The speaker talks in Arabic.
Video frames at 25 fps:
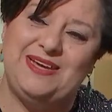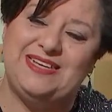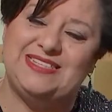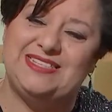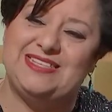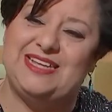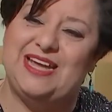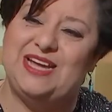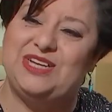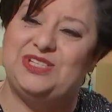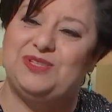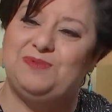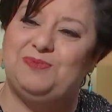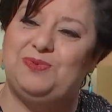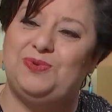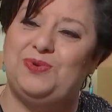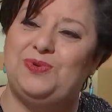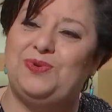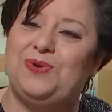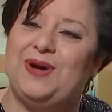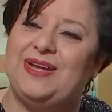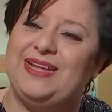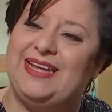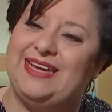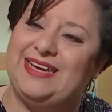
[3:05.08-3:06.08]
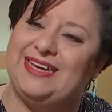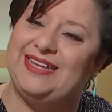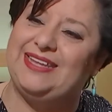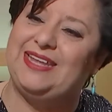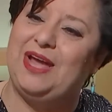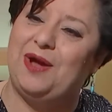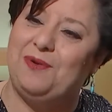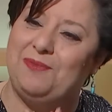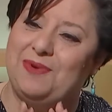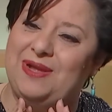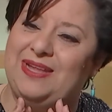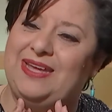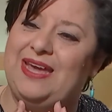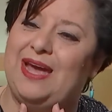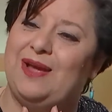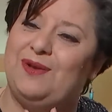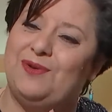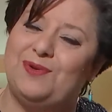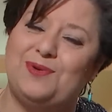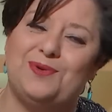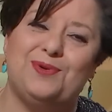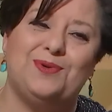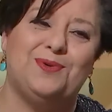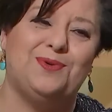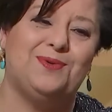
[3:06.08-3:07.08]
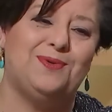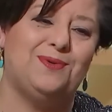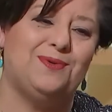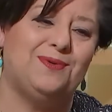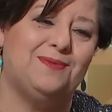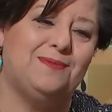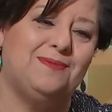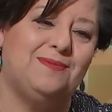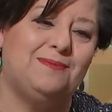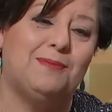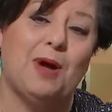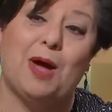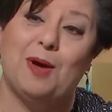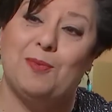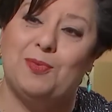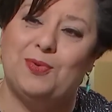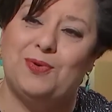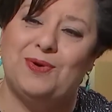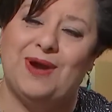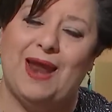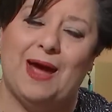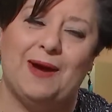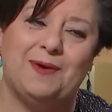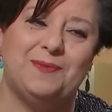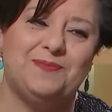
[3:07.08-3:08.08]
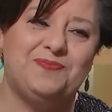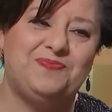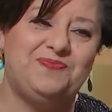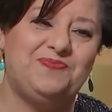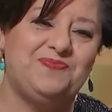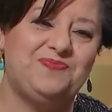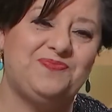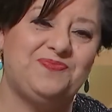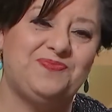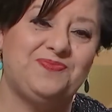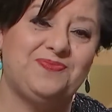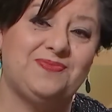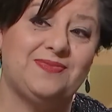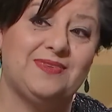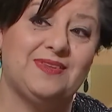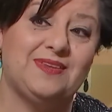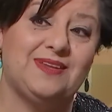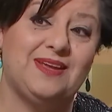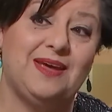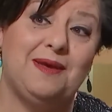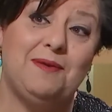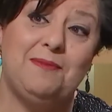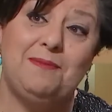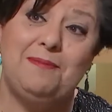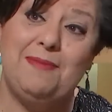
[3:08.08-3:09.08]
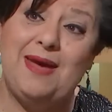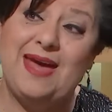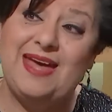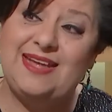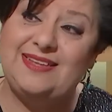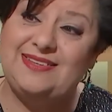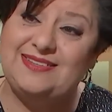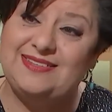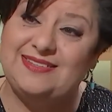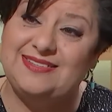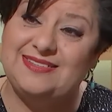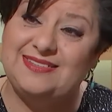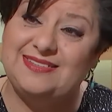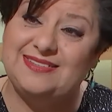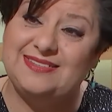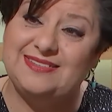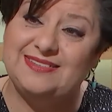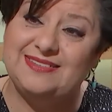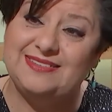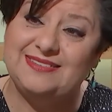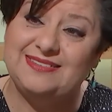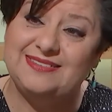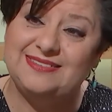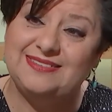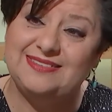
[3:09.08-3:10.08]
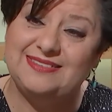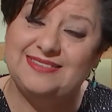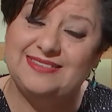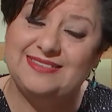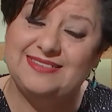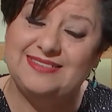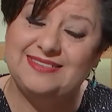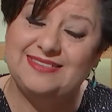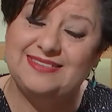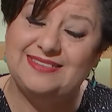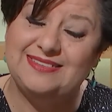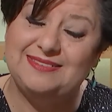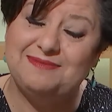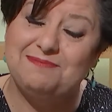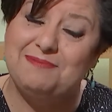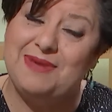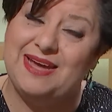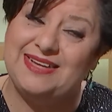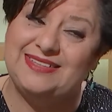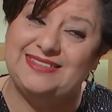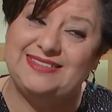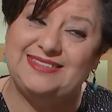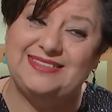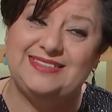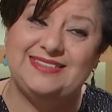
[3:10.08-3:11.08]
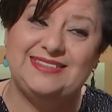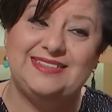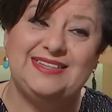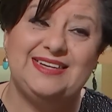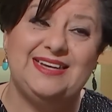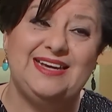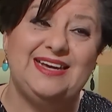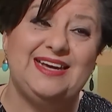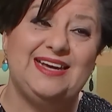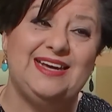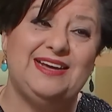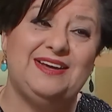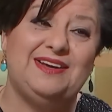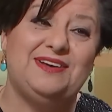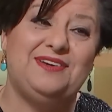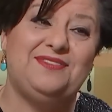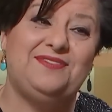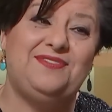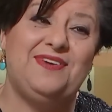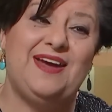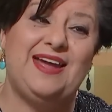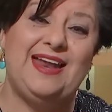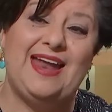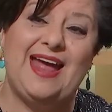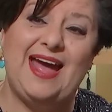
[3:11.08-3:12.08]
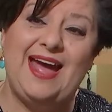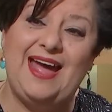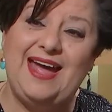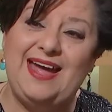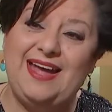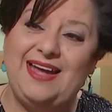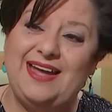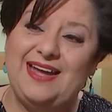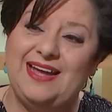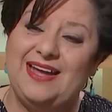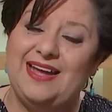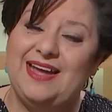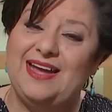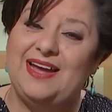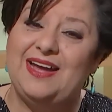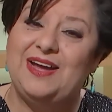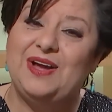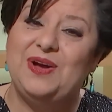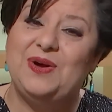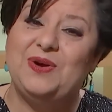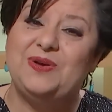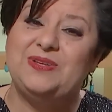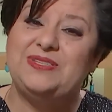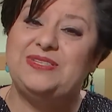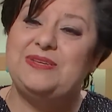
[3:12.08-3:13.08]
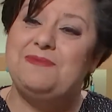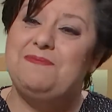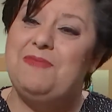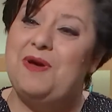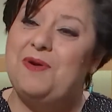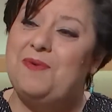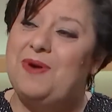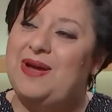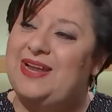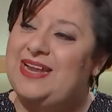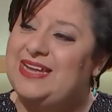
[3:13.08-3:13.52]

يستجب له هذيك الدعوه ديالو مقبوله مات مات فلاح نعم. سماوه